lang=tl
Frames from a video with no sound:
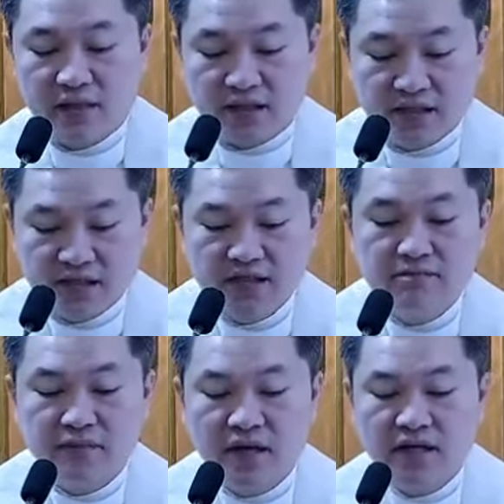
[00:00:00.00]
at
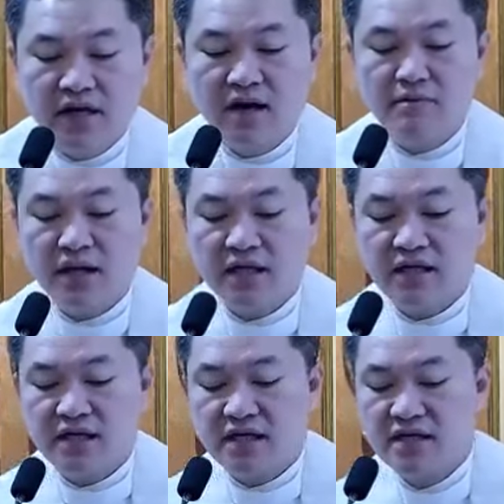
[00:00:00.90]
makinig man
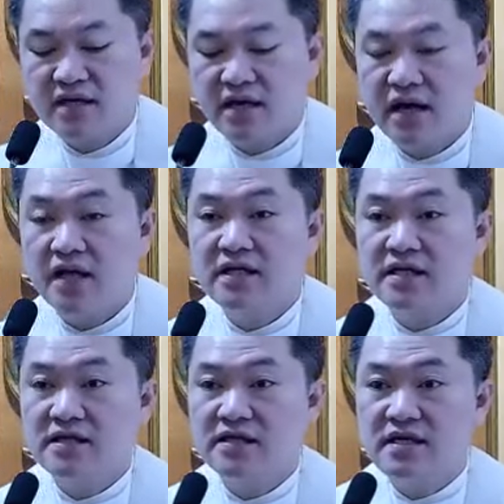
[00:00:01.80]
ng makinig
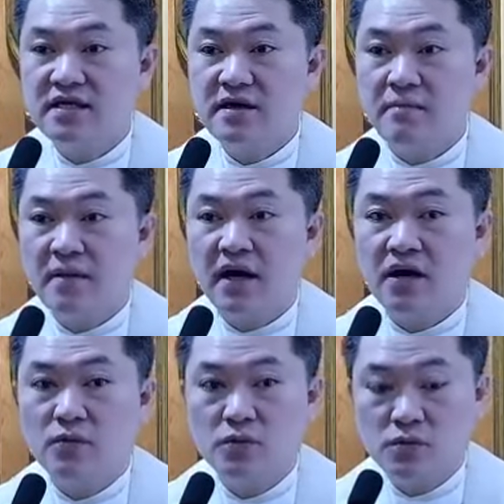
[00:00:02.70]
ay
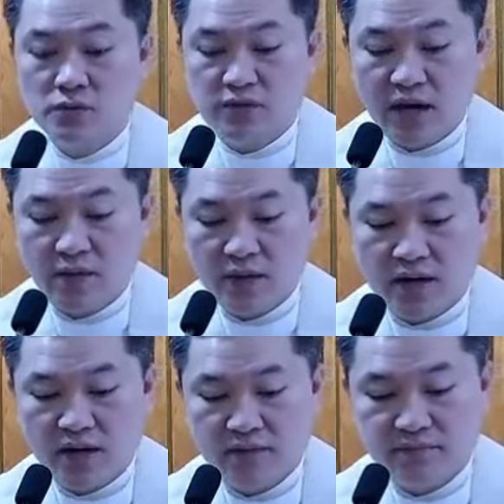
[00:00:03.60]
hindi
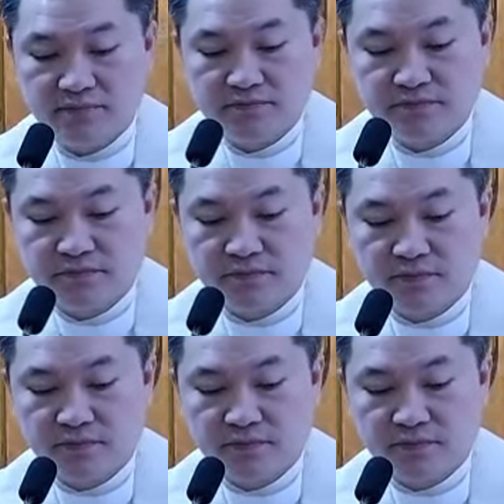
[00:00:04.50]
makauunawa.